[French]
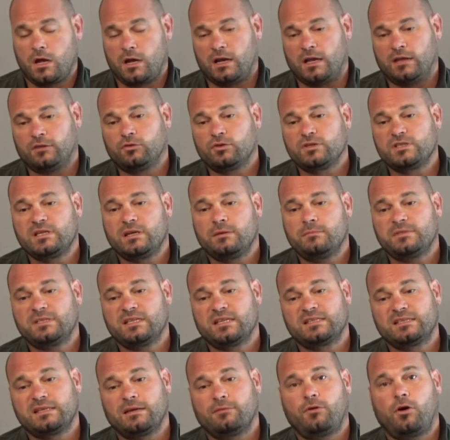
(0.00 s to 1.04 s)
La deuxième,
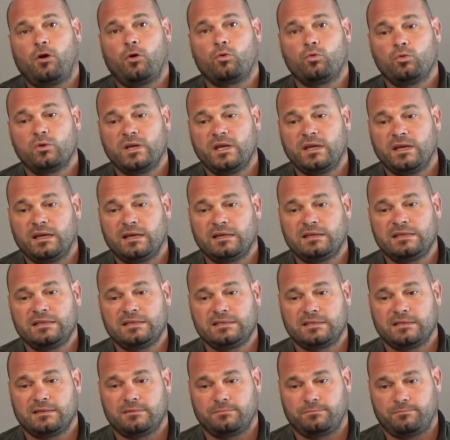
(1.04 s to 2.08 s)
c'est savoir rouler et
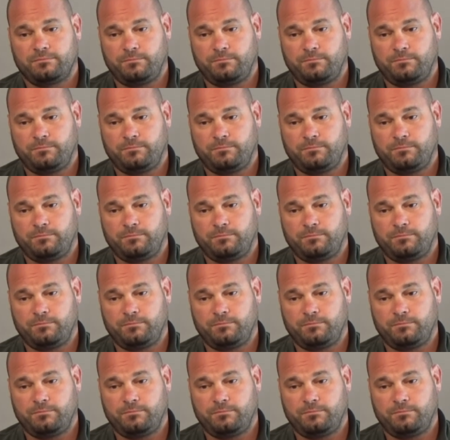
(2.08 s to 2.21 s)
glisser,